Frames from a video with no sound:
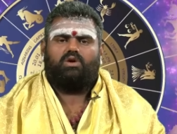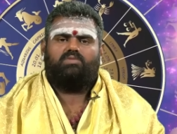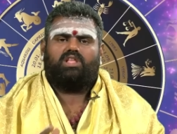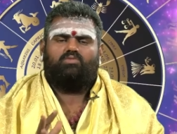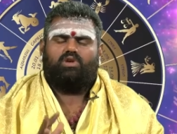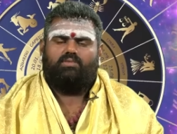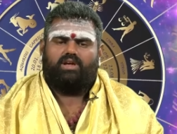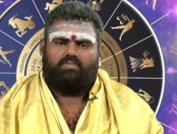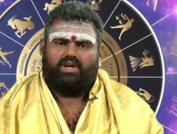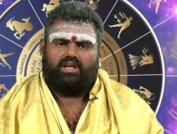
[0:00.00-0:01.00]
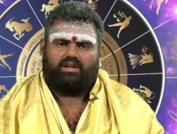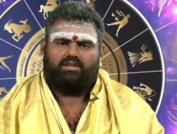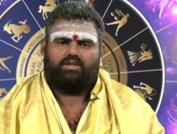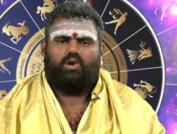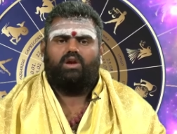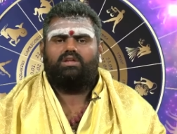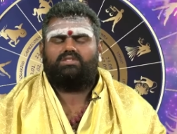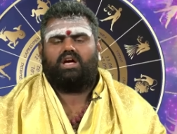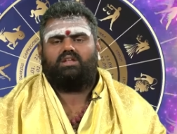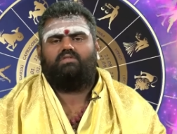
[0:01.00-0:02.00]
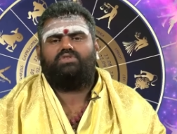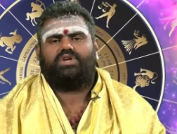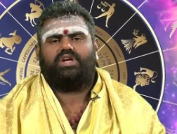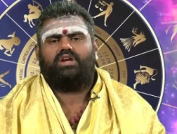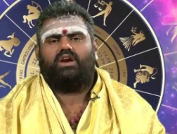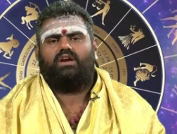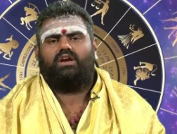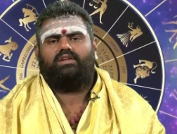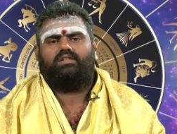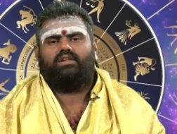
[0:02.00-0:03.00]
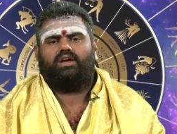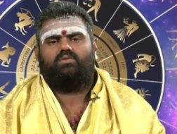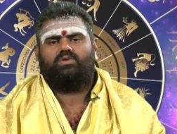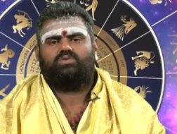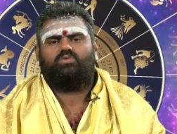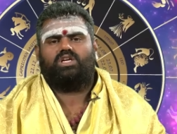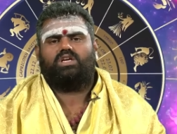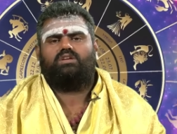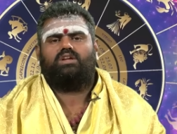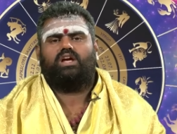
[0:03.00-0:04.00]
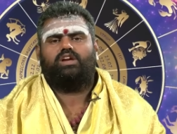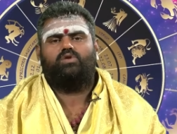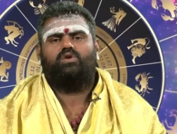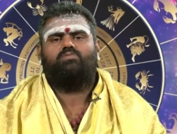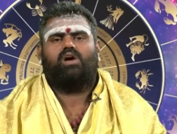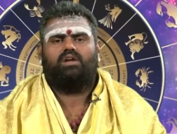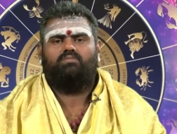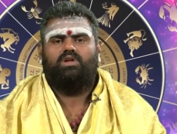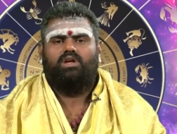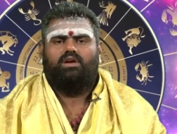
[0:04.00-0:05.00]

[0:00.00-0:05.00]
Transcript: யோகம் இதன் மூலம் ஏற்படுகிறது தொழில் சார்ந்த விஷயங்களில் இருந்த ஒரு சுணக்க நிலை அடியோடு மாறும்